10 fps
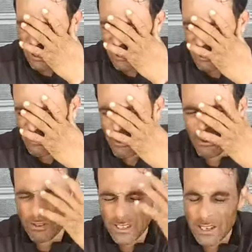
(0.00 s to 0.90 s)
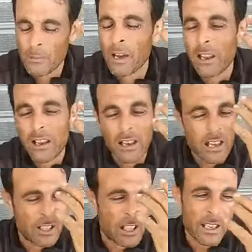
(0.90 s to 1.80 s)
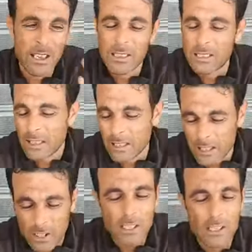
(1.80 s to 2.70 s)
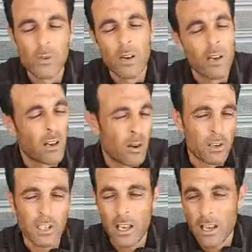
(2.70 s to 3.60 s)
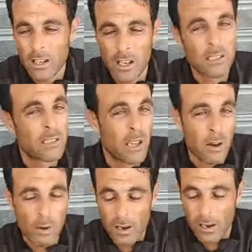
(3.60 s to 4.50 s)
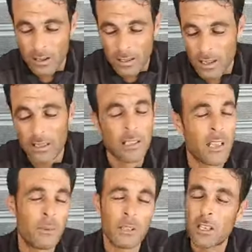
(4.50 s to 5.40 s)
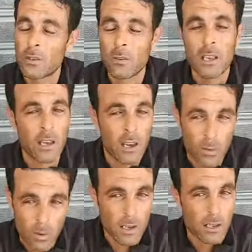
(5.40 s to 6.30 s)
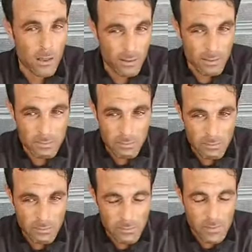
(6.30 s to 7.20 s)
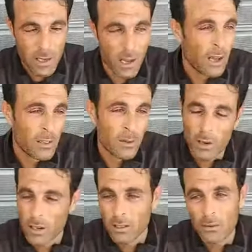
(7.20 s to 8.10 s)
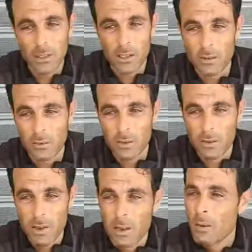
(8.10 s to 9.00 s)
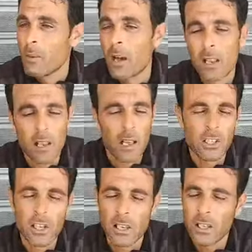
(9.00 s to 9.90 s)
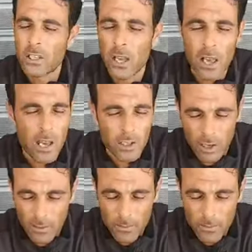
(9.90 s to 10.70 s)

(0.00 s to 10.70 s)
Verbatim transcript: كتموت انا ما خلاتش ليا هاد السيده شي تصويره ولا شي حاجه هاد التصاور اللي عطاتني دابا عطاتهم لي غير الوالده عاد الوالده في التليفون ما خلاتش ليا شي حاجه